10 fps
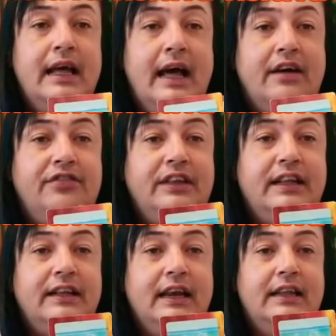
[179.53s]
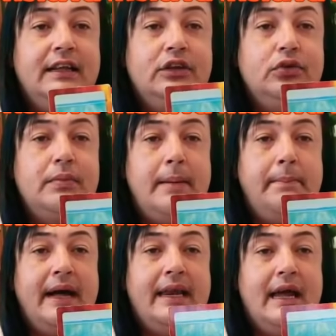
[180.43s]
a vida dele dando uma
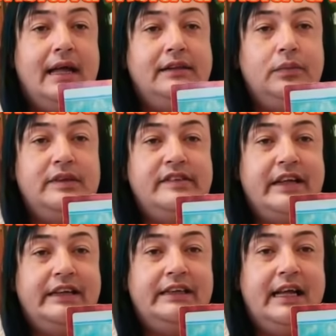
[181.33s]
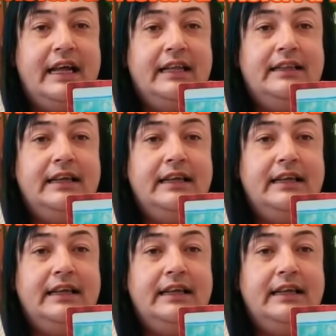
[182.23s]
parada, uma estagnada,